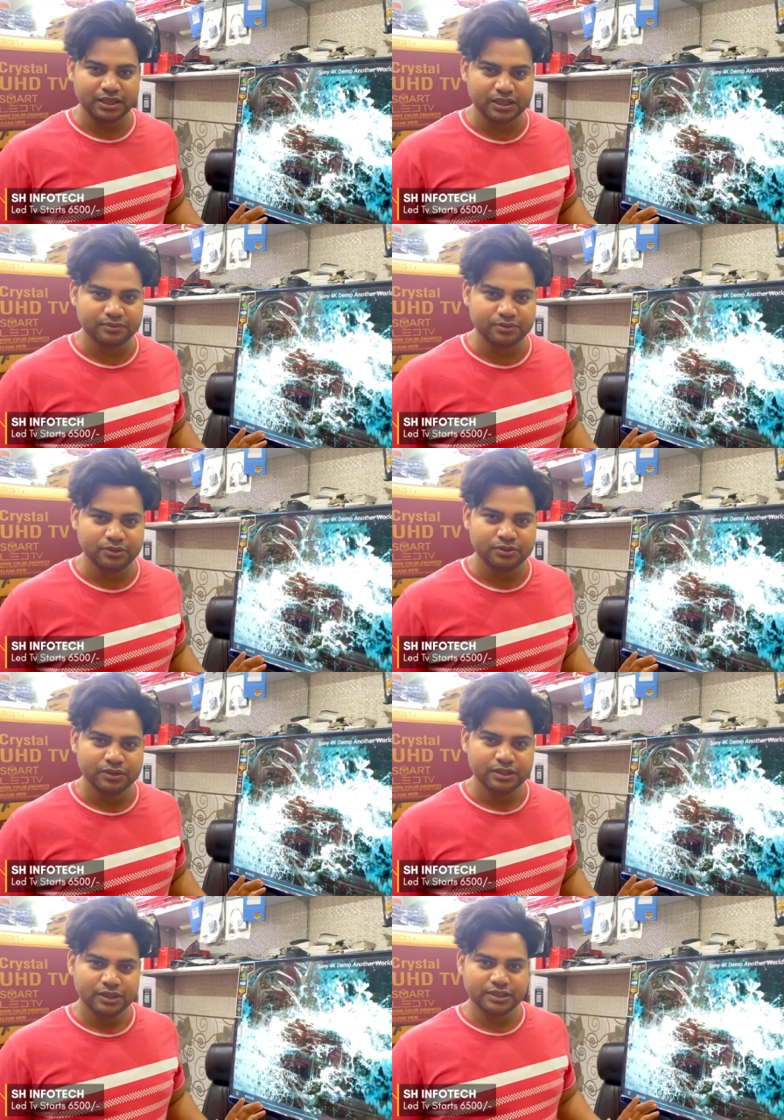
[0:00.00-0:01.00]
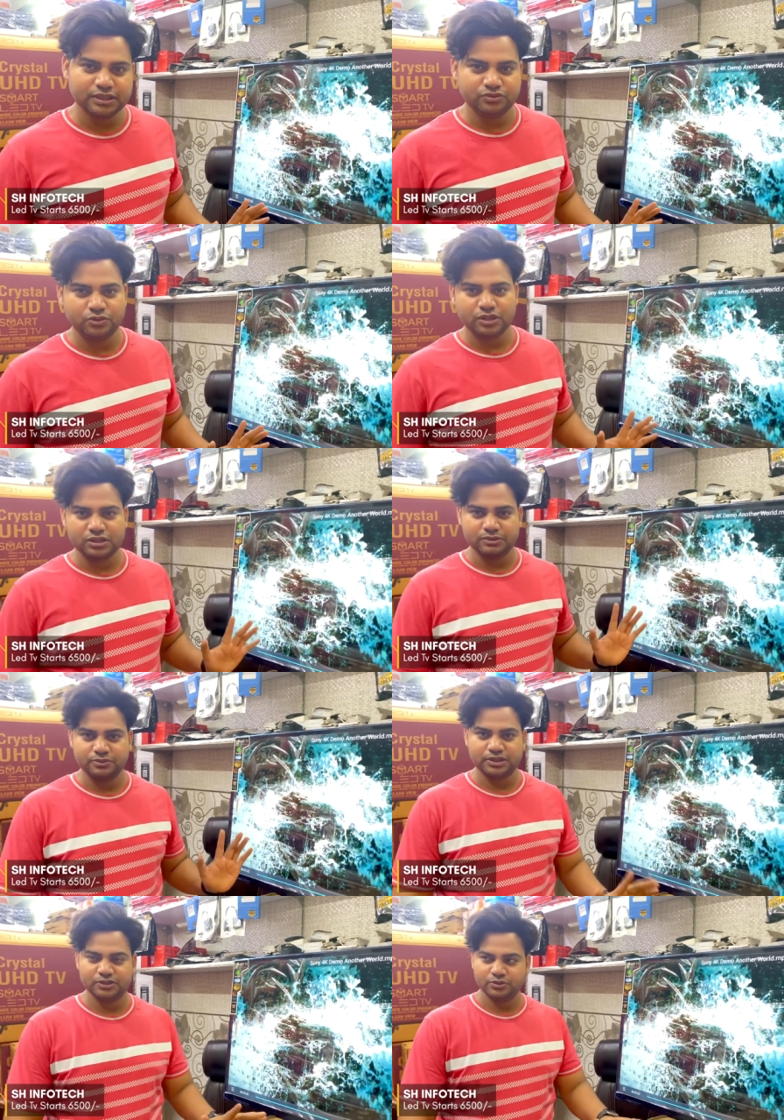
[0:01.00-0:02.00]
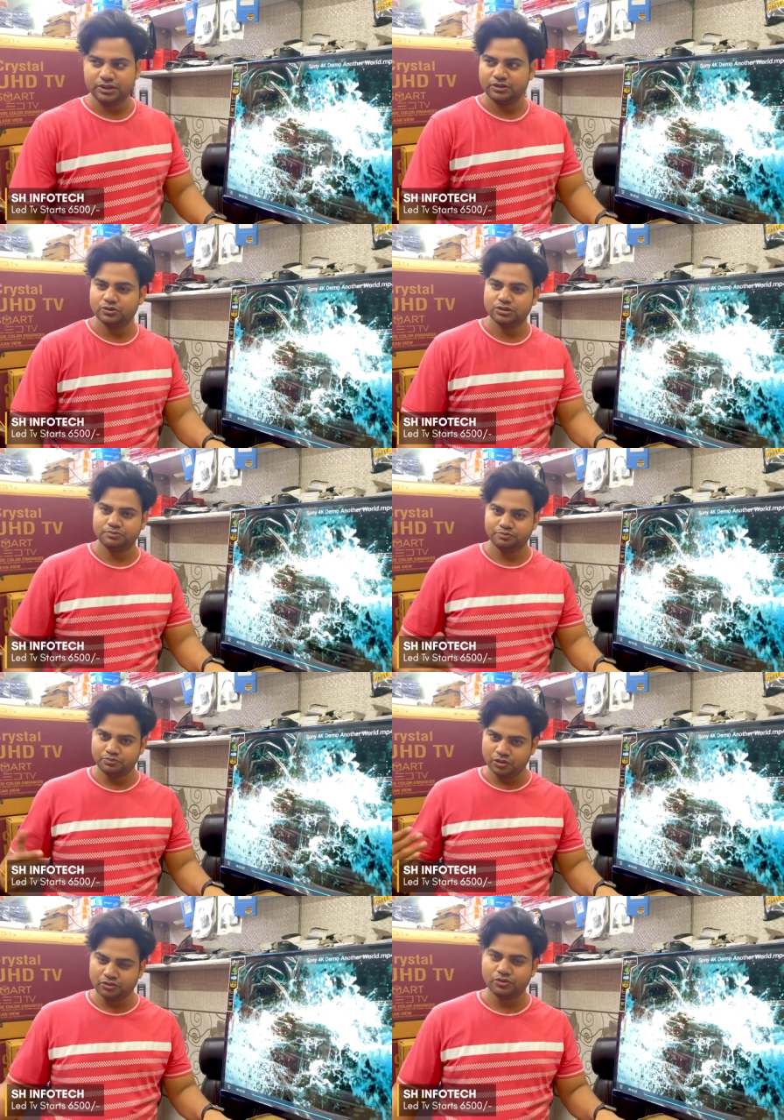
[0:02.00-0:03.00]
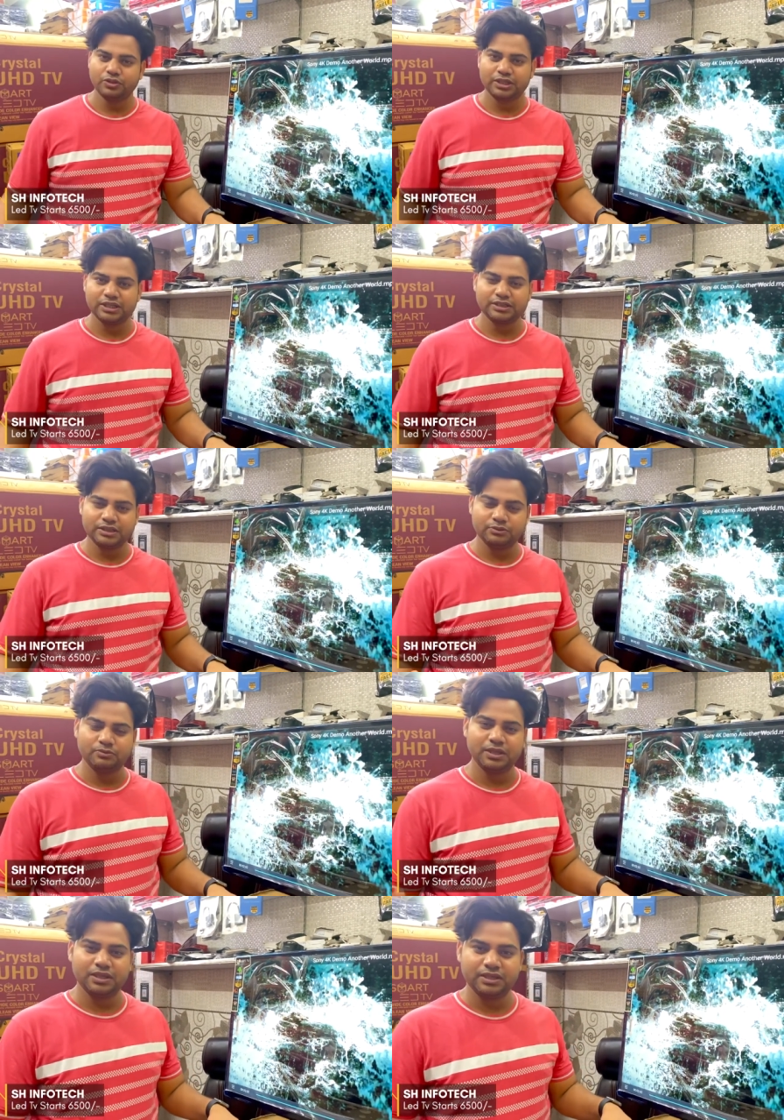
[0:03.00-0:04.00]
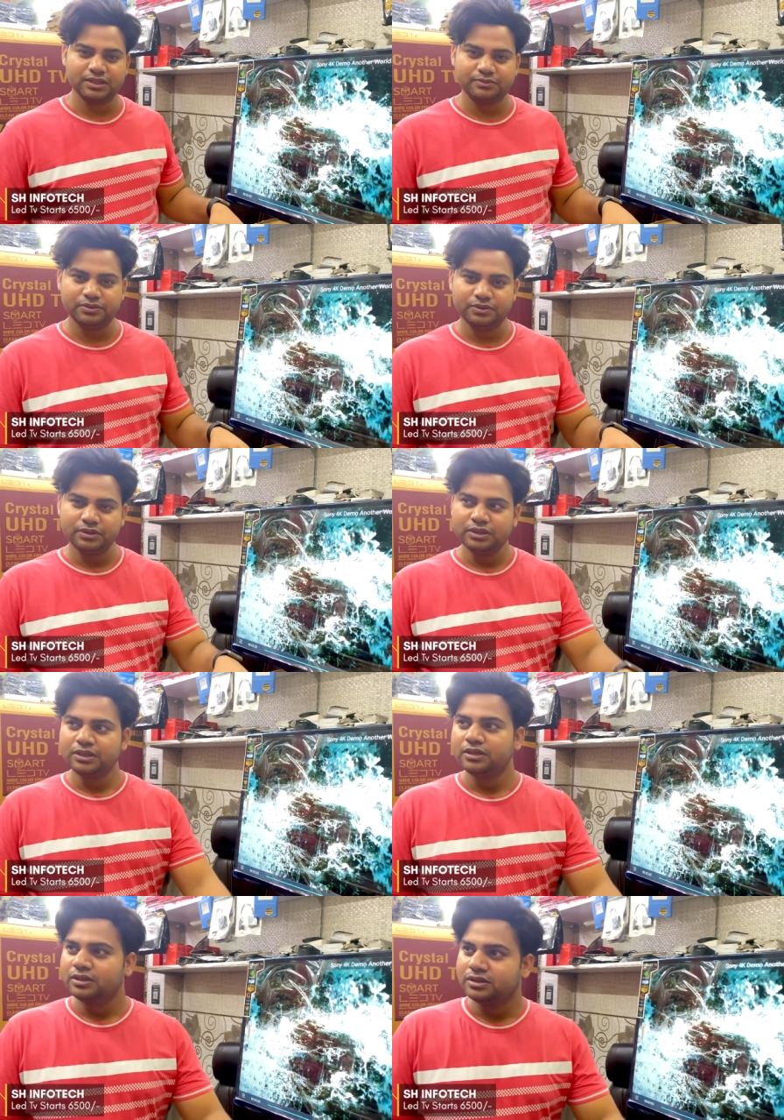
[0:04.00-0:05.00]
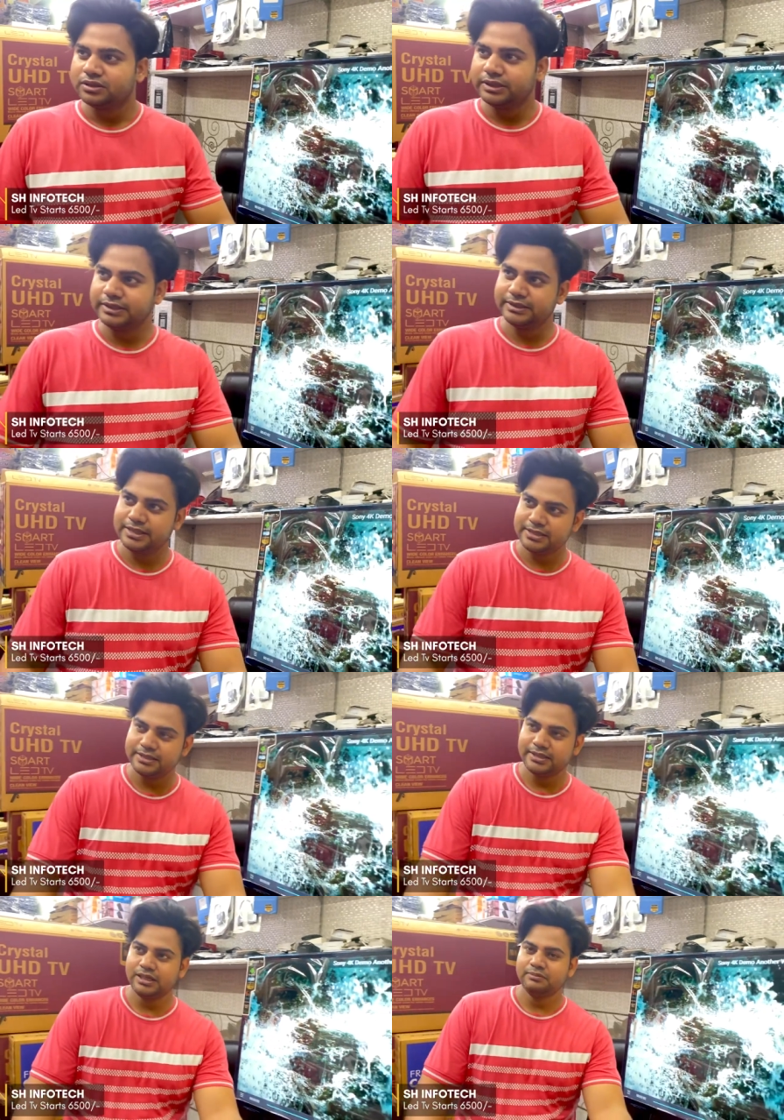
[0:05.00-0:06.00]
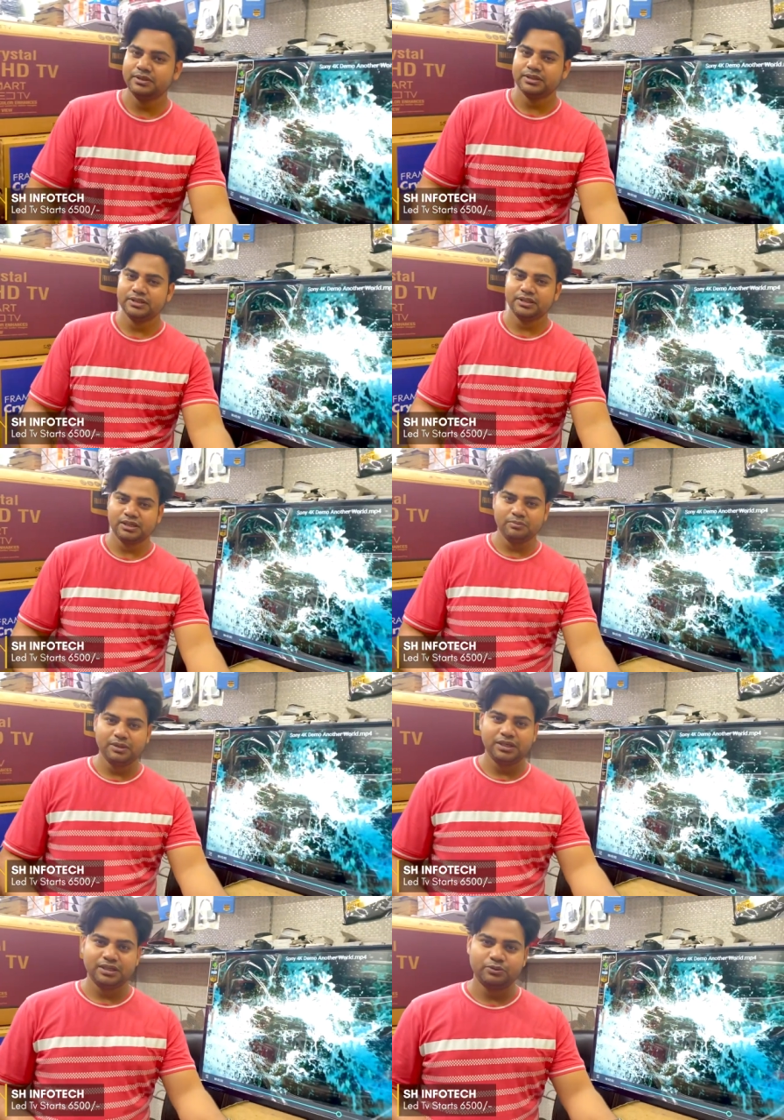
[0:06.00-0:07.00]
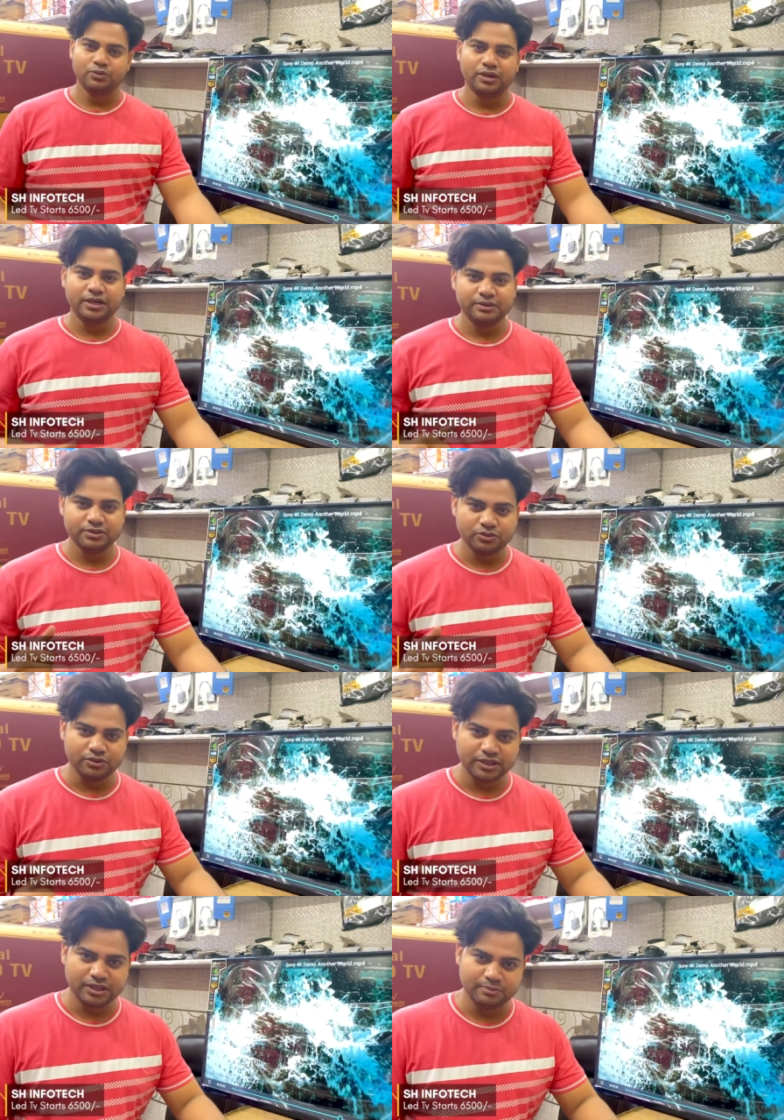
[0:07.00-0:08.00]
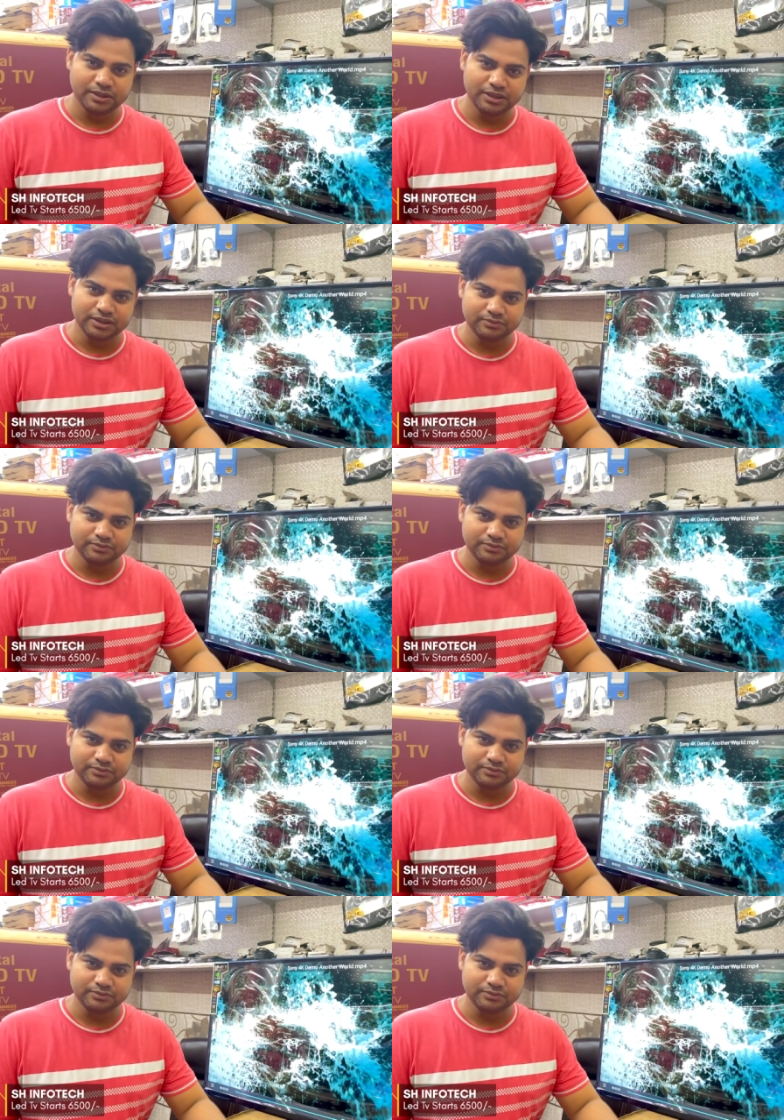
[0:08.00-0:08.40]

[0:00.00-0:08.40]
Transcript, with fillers: जाएंगे आपको ठीक है जो फोर की सपोर्टेड होती हैं कुछ प्योर फोर की आती हैं वो मिल जाएंगे आपको ठीक है ठीक है जैसे डिटेल में चाहिए डिटेल मिल जाएंगे आपको क्वांटिटी में चाहिए क्वांटिटी मिल जाएंगे